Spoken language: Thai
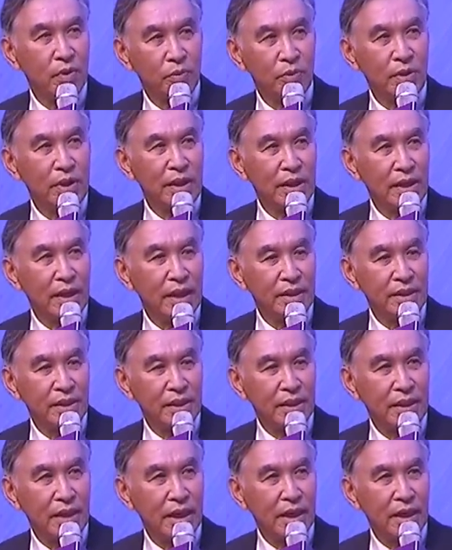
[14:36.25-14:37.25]
วิธีการจั
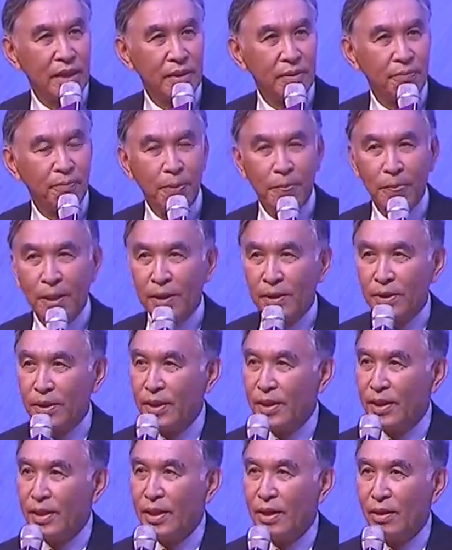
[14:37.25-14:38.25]
ดการที
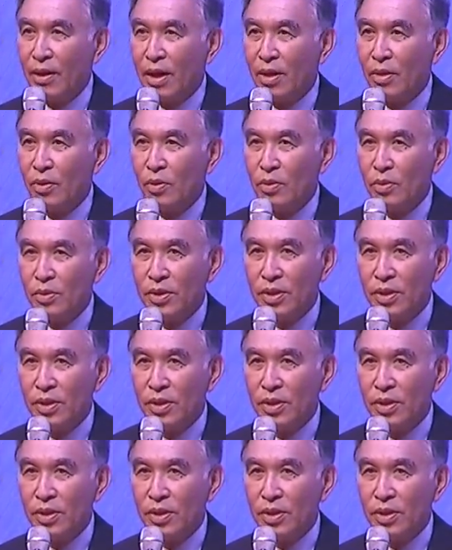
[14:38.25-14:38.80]
นี้ถ้าเราเอา